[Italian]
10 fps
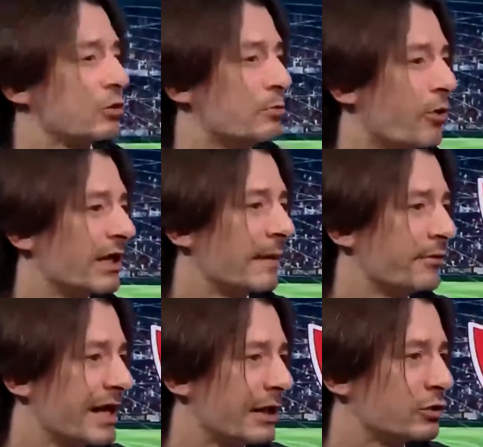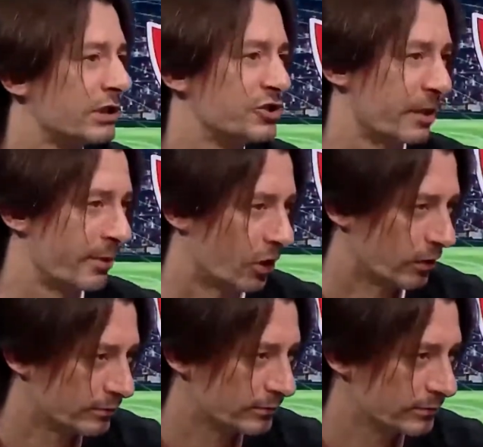un po' il campionato del
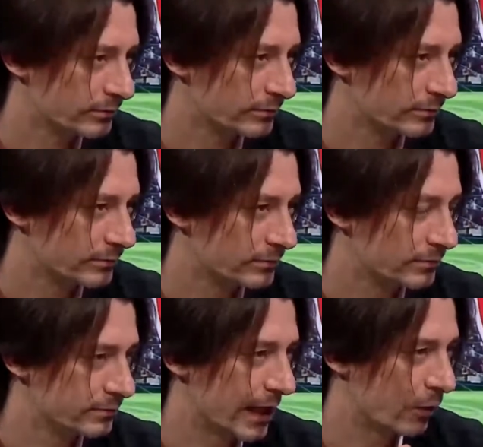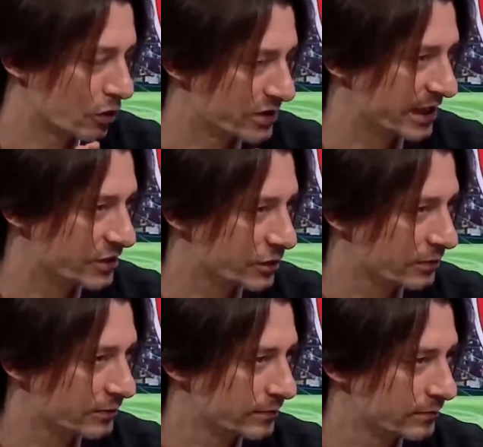Ciapanò. Eh, quello è 16. Eh, no,
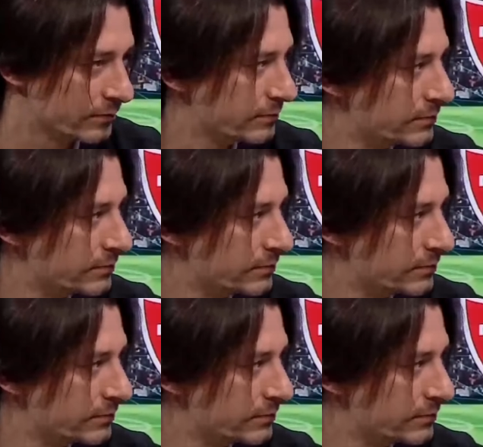dai, ragazzi, però,